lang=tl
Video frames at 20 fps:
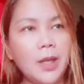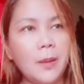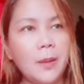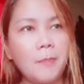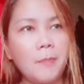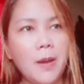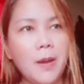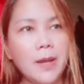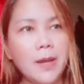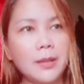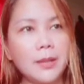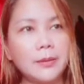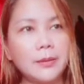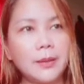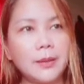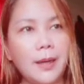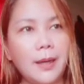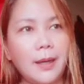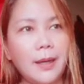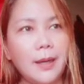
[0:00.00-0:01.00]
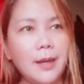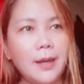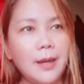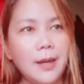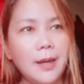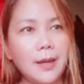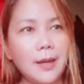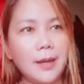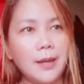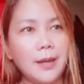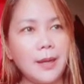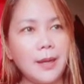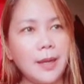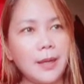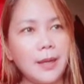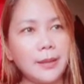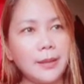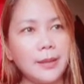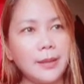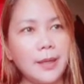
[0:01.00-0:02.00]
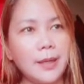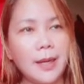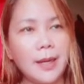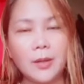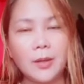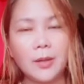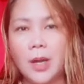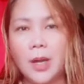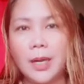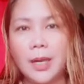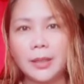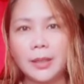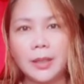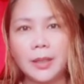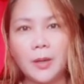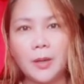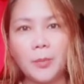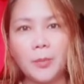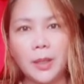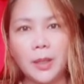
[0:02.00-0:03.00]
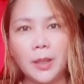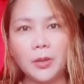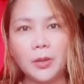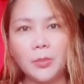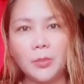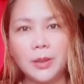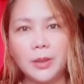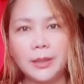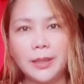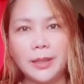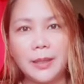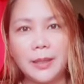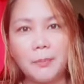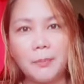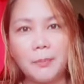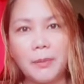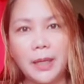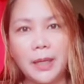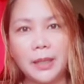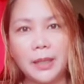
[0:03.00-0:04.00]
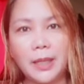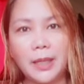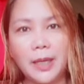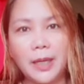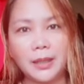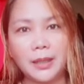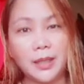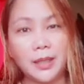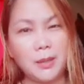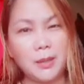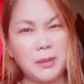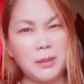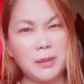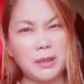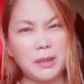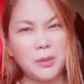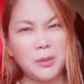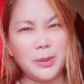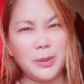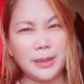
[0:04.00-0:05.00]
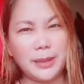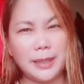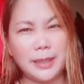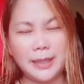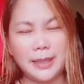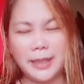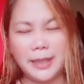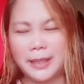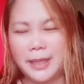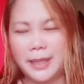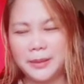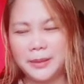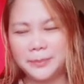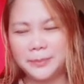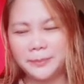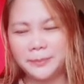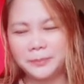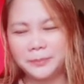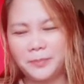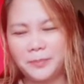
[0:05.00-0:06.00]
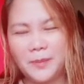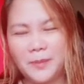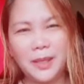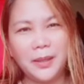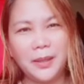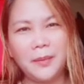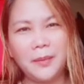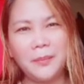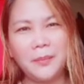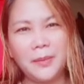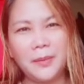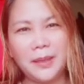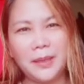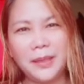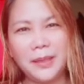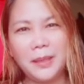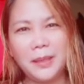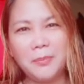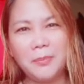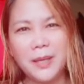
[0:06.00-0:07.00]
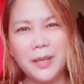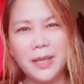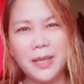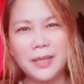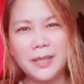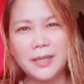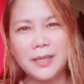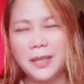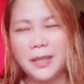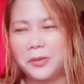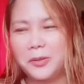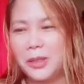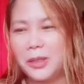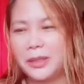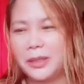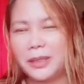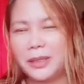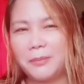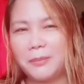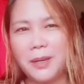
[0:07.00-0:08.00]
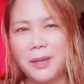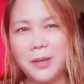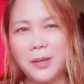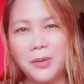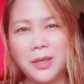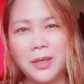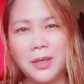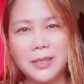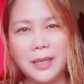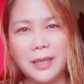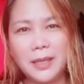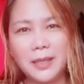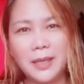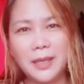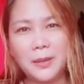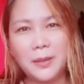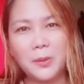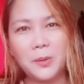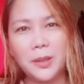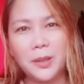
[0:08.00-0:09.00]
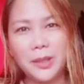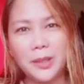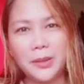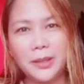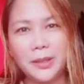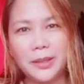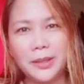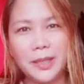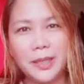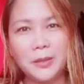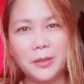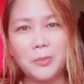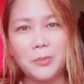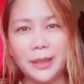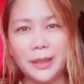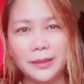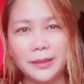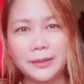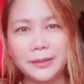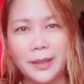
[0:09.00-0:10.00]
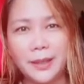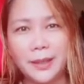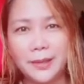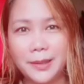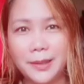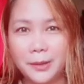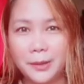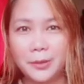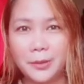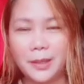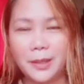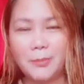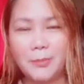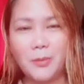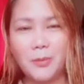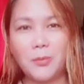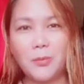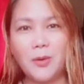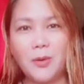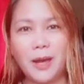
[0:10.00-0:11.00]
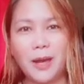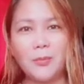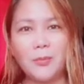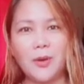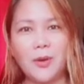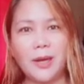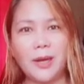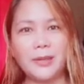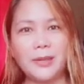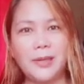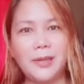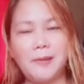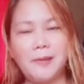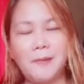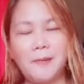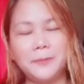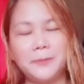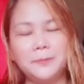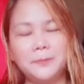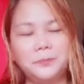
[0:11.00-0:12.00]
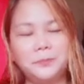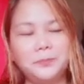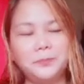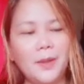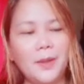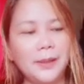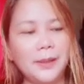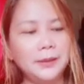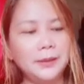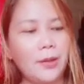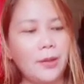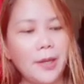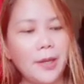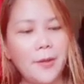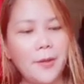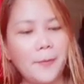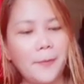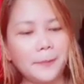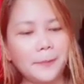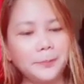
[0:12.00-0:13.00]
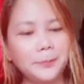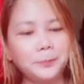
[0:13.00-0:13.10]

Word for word: Parang tanga lagi araw-araw para kumita ng pera. Ang hirap pala kumita talaga. Pandemic kasi kung nagtrabaho lang sana ako ngayon, hindi ako parang tanga dito bubuang buang na eh. So ayun.